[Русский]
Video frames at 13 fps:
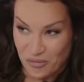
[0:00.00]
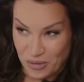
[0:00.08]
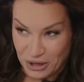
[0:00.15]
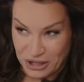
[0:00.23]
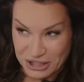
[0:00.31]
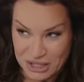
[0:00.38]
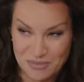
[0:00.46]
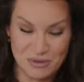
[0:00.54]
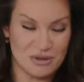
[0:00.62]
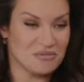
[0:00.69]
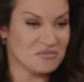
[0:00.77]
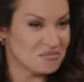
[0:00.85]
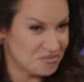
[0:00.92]
принципе,
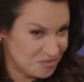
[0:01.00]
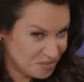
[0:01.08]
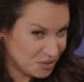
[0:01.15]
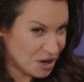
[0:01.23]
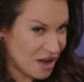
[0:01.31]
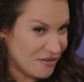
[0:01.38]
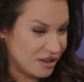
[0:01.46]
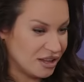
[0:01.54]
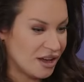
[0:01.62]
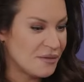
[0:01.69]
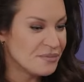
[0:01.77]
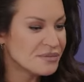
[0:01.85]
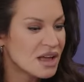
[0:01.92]

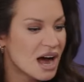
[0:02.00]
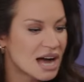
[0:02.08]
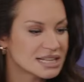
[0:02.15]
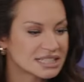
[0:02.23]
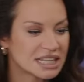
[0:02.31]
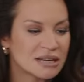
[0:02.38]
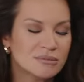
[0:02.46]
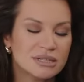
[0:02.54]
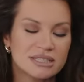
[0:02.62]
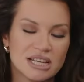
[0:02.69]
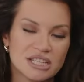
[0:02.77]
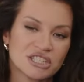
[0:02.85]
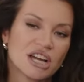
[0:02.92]
правильно. А с кем из
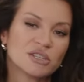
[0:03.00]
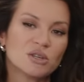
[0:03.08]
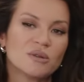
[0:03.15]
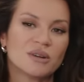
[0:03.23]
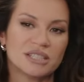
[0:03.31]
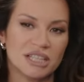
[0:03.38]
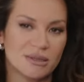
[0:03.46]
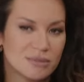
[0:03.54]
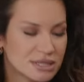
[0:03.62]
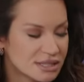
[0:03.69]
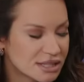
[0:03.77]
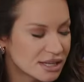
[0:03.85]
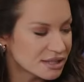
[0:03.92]
наших актеров хотели бы
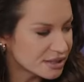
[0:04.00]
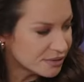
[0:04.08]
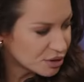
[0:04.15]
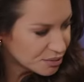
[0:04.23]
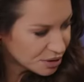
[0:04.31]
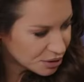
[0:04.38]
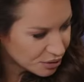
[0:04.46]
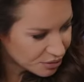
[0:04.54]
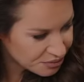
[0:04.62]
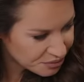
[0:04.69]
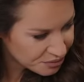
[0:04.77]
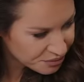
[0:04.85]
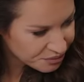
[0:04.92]
сняться в одном кино?
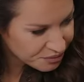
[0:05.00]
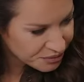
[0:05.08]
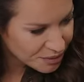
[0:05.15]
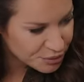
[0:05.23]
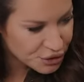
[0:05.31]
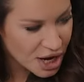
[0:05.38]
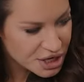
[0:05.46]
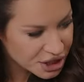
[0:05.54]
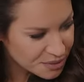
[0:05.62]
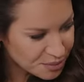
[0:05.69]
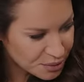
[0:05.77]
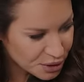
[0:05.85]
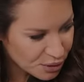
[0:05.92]
Сашка
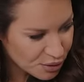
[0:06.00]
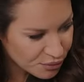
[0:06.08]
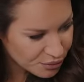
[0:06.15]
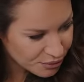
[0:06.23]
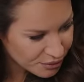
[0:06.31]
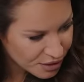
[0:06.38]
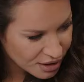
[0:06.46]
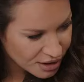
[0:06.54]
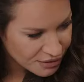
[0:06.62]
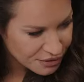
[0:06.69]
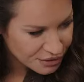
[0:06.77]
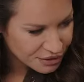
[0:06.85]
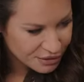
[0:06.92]
Петров,
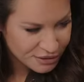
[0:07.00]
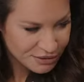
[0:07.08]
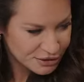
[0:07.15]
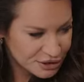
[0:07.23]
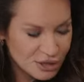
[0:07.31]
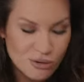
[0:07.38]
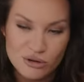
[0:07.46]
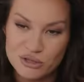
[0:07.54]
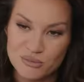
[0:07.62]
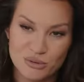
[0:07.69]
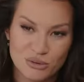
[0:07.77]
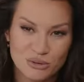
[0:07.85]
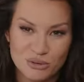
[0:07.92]
Сереж
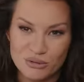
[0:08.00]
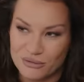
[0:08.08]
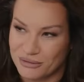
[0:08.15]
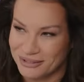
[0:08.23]
Брунов.